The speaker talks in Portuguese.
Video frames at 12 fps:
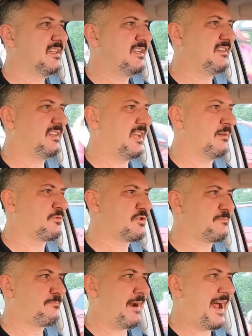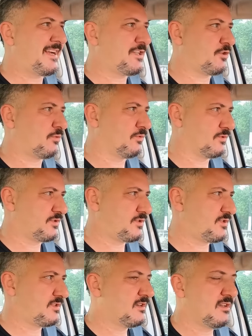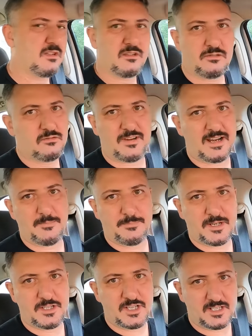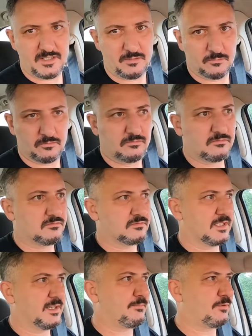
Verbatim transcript: em termos práticos, não vale a pena de jeito nenhum, né?